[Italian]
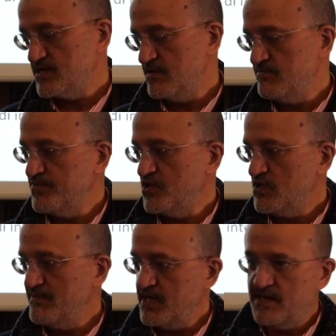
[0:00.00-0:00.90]

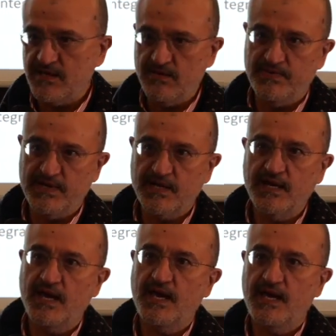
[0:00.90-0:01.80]
semplicemente
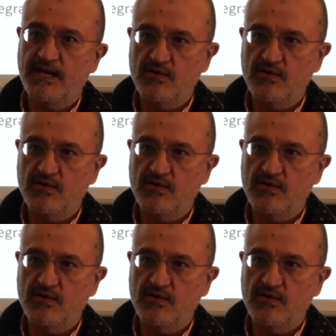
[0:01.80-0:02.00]
perché